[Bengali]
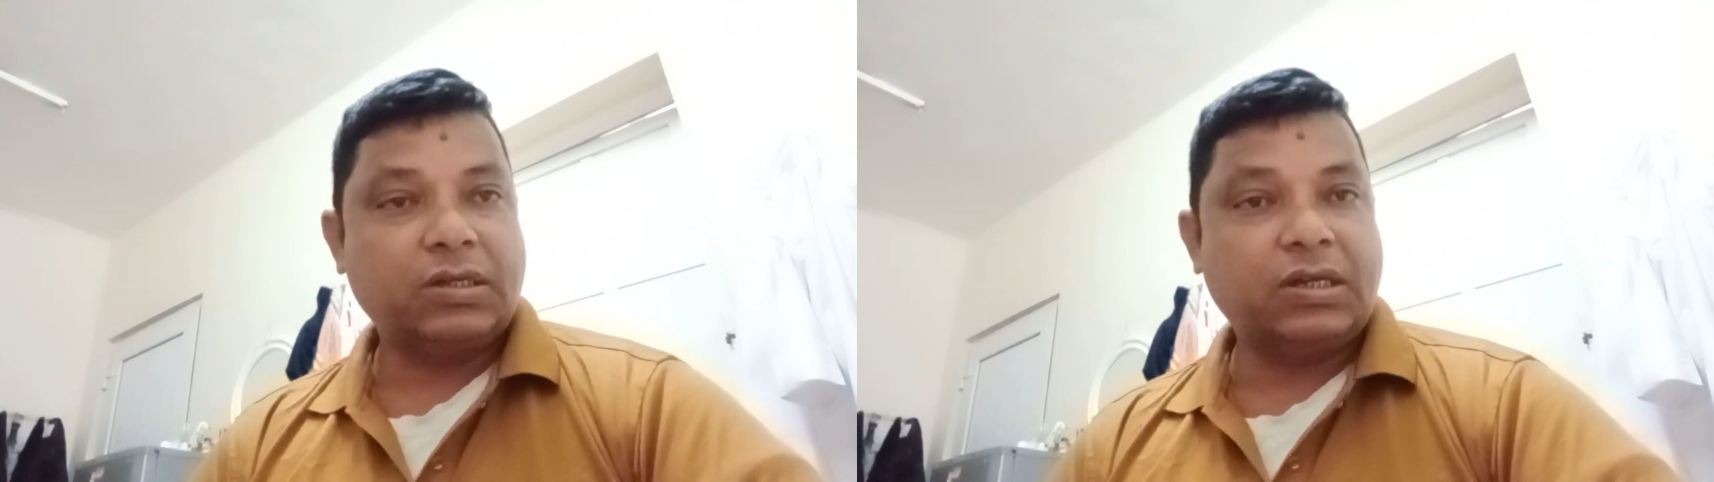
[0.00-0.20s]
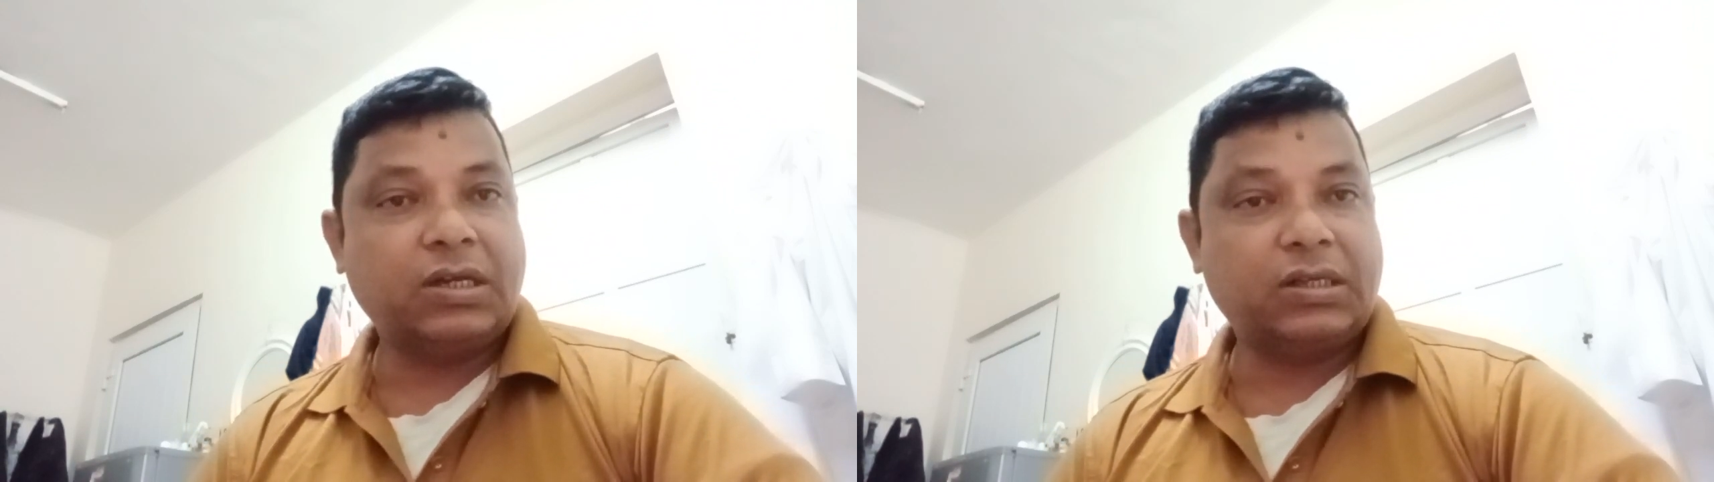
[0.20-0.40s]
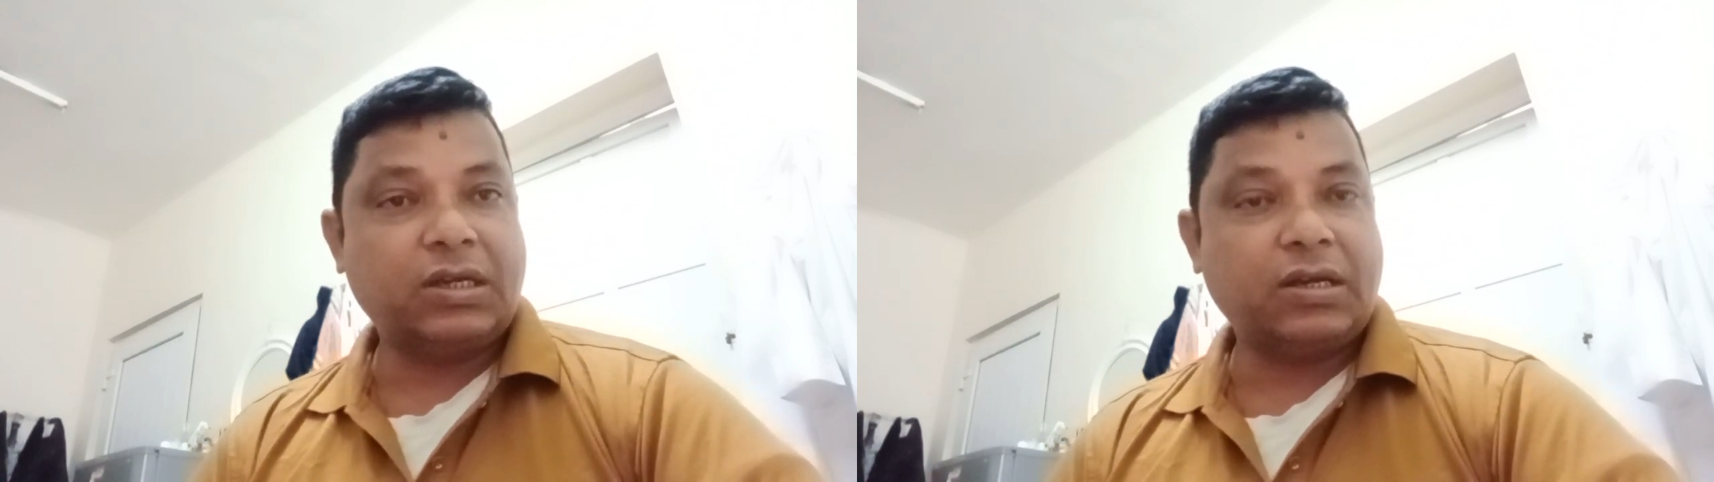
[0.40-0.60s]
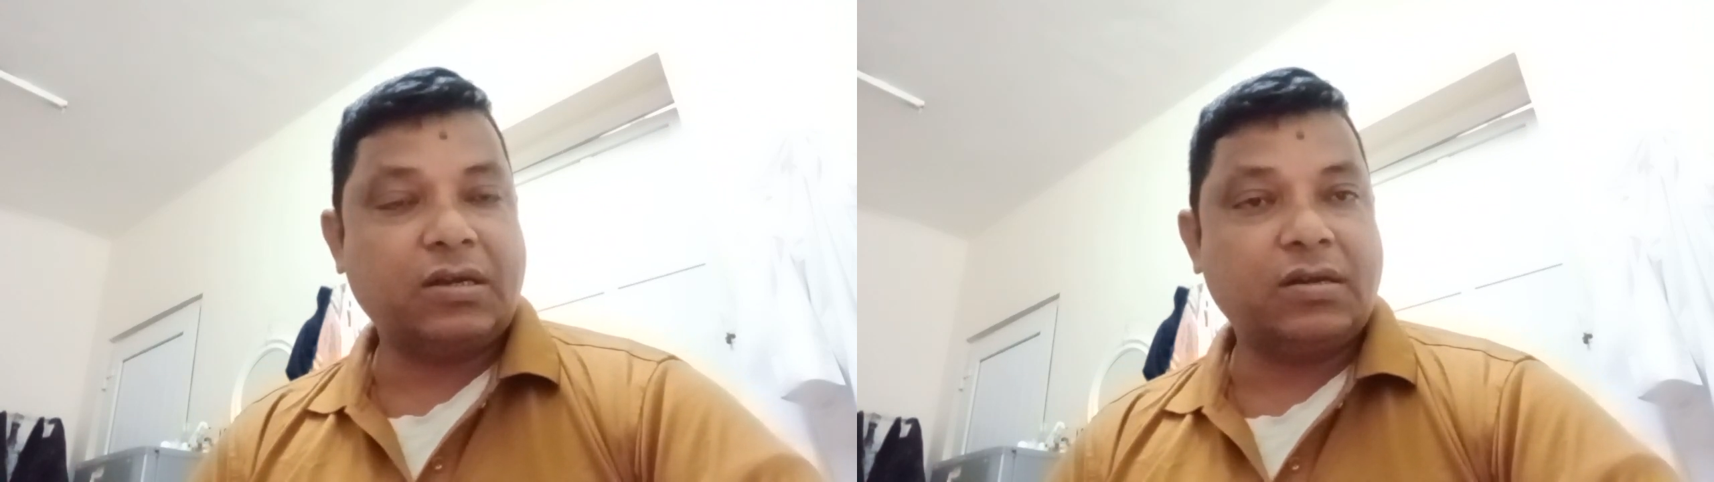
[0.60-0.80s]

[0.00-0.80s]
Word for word: ঠিক আছে